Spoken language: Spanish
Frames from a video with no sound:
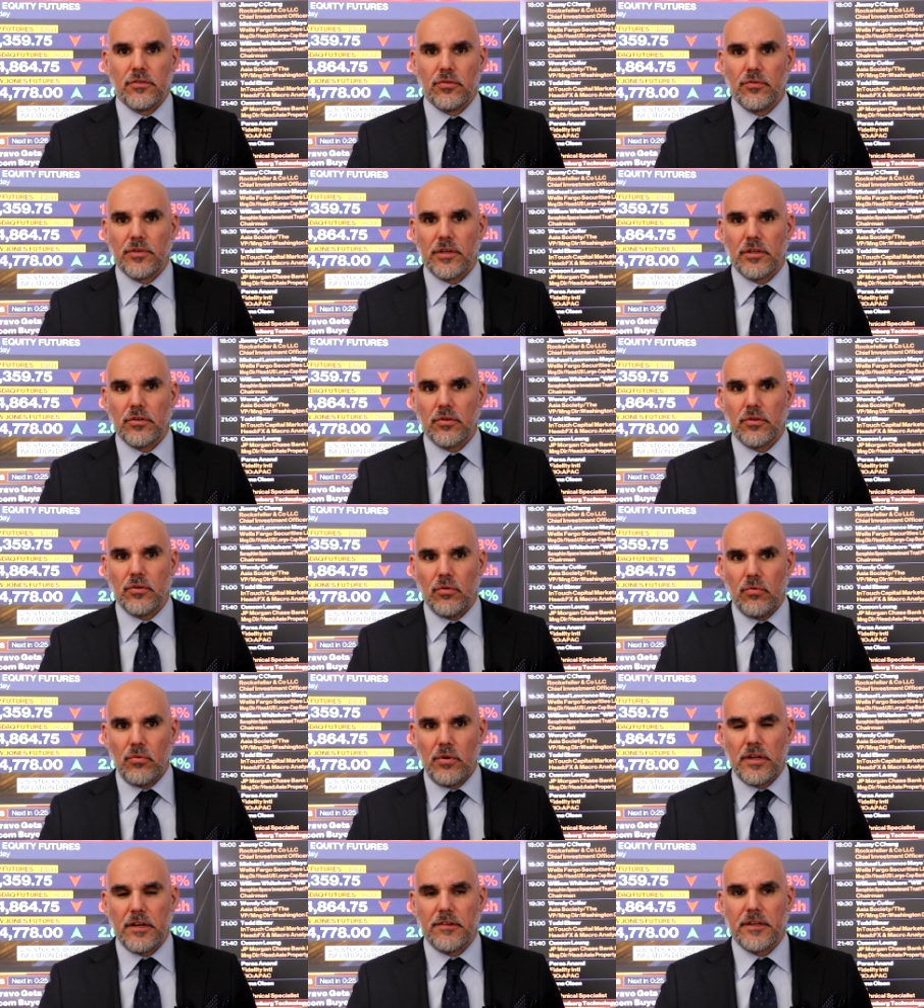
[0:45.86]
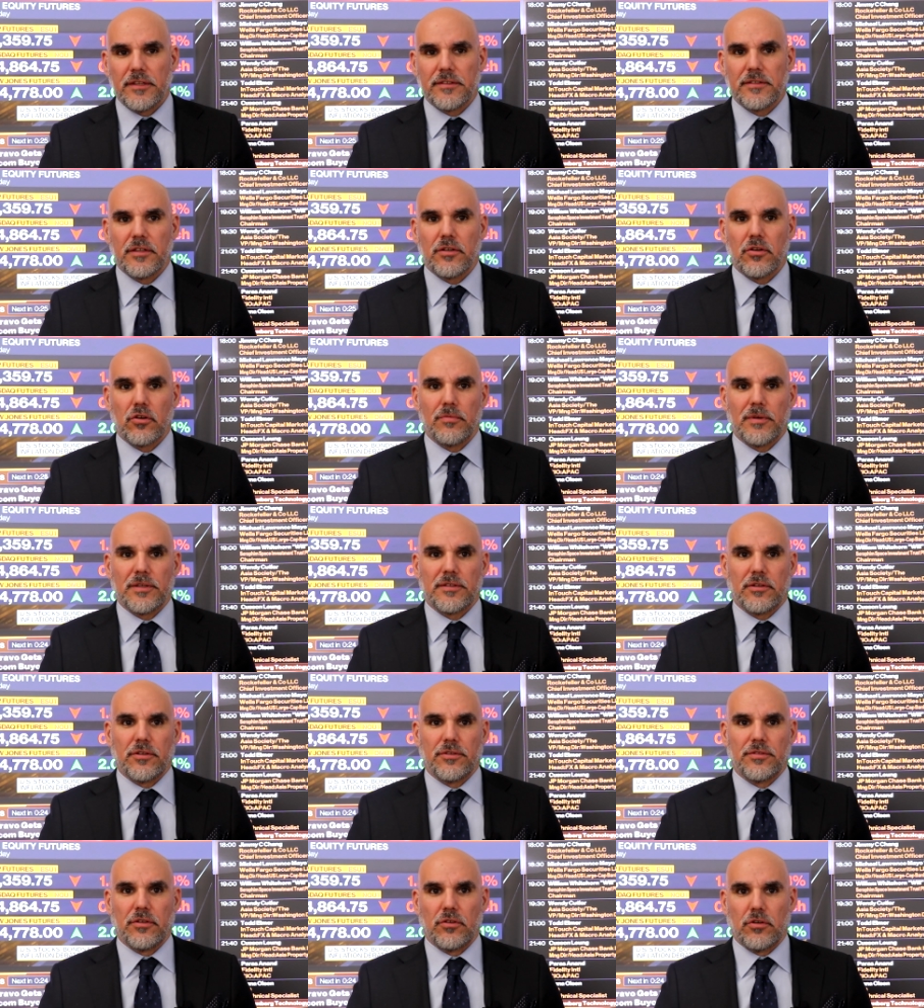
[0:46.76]
subiendo un leve
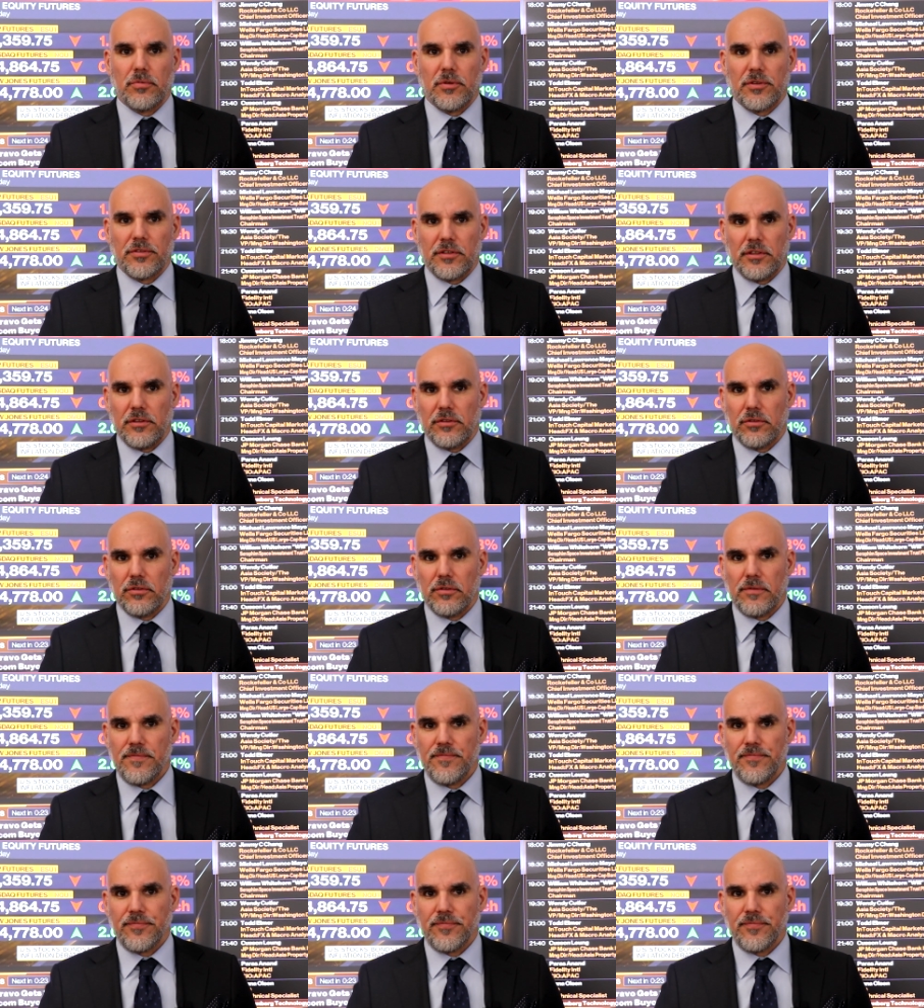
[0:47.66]
0,05%.